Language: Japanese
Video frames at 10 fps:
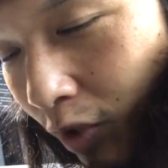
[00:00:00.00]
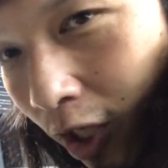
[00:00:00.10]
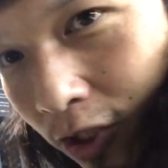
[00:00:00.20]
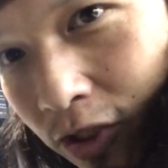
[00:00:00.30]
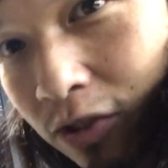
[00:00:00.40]

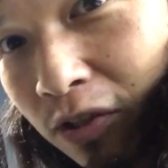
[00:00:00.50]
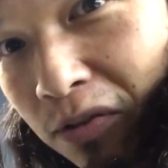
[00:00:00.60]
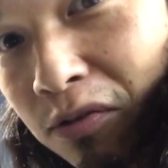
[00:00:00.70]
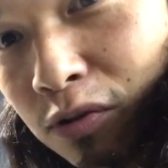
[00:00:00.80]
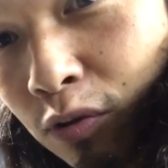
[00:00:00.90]
走って
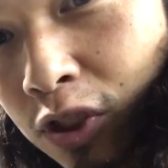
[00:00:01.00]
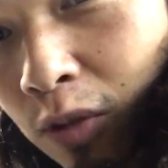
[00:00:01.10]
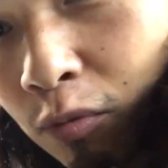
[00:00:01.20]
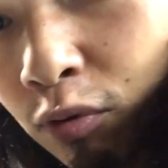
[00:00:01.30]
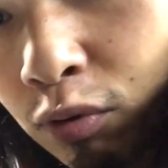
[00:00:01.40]
るんですよ。し
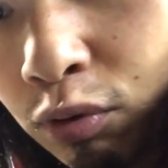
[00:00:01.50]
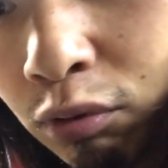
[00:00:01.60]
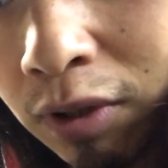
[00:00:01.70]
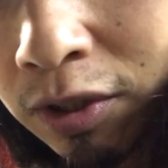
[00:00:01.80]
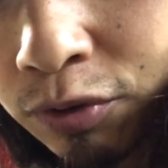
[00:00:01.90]
かもこの
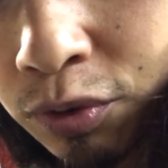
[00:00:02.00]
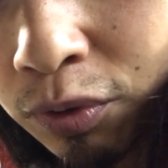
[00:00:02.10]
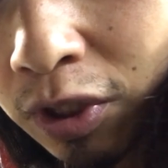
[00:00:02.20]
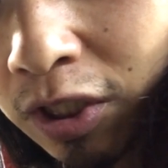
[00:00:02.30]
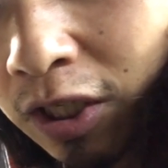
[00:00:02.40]
ドアの
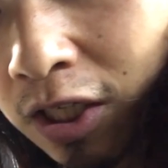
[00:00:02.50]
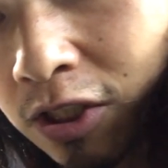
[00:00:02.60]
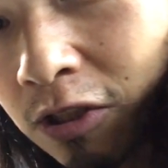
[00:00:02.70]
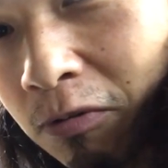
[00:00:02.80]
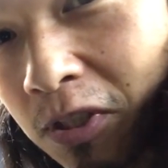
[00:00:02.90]
状態で
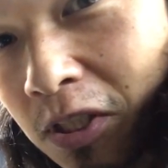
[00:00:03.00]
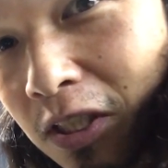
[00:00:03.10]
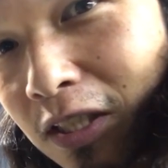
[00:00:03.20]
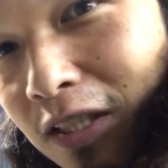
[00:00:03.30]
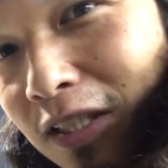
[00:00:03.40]
走ってました。
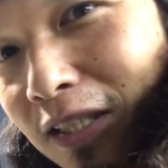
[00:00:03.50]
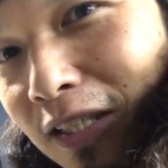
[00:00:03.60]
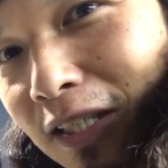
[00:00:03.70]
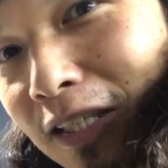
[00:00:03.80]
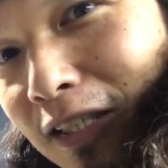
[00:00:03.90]

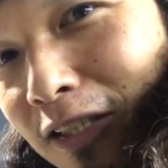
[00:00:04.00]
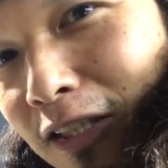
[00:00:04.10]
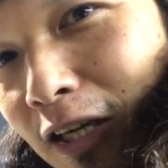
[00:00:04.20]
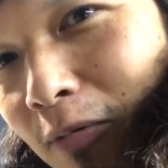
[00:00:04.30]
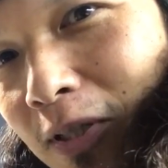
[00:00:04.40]

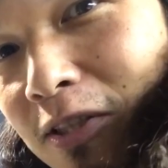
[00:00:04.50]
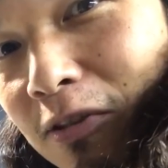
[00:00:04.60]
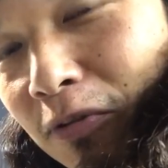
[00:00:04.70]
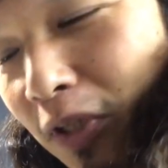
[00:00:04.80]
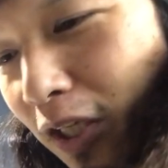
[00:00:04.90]
やばいっす
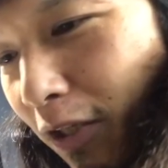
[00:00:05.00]
よね、